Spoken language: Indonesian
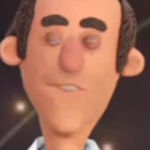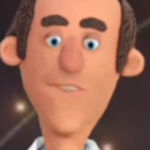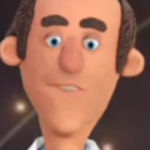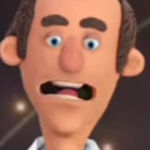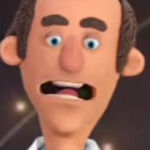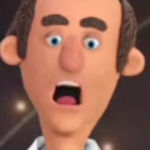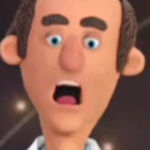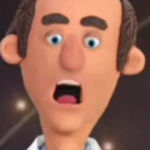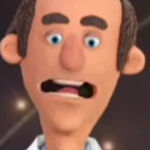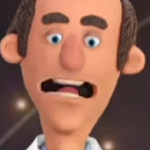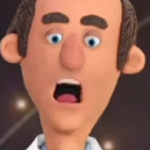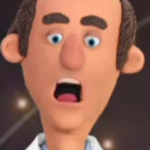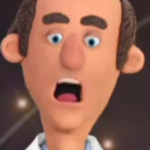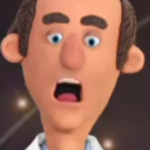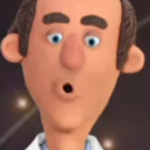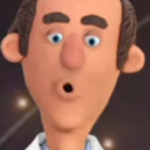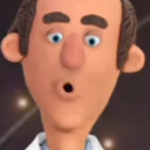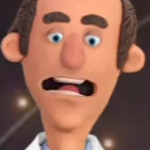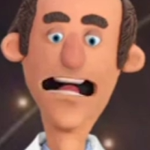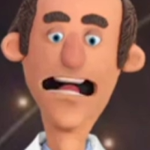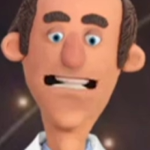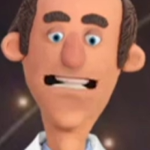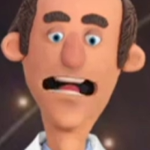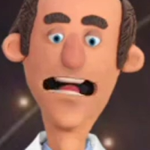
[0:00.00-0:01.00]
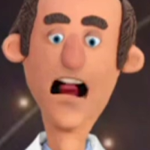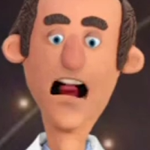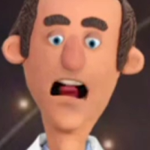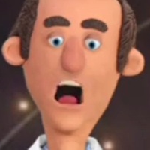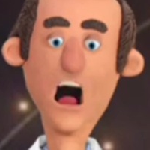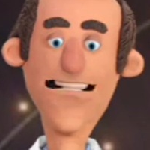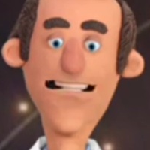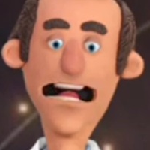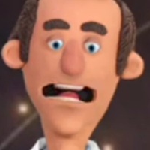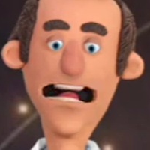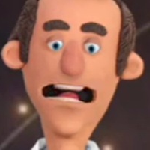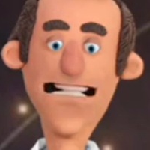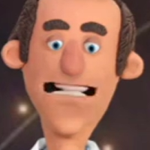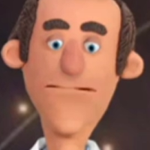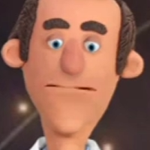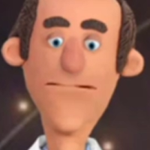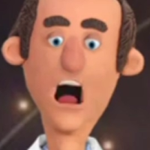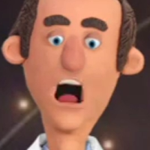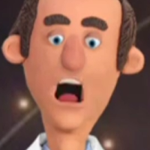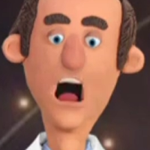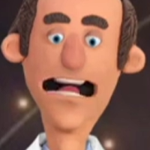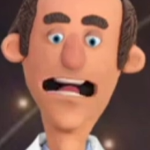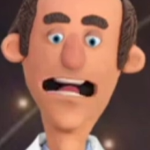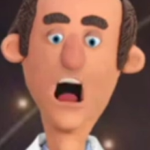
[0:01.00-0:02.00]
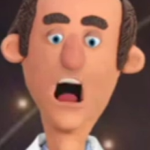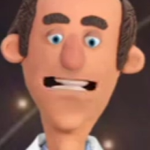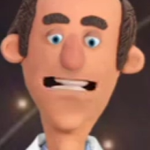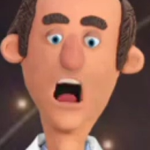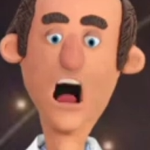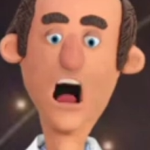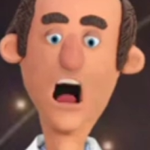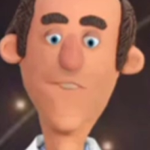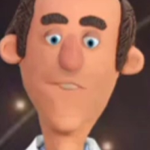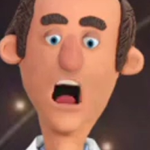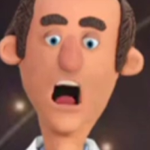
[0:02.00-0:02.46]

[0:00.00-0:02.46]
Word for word: umat Yahudi diusir dari negara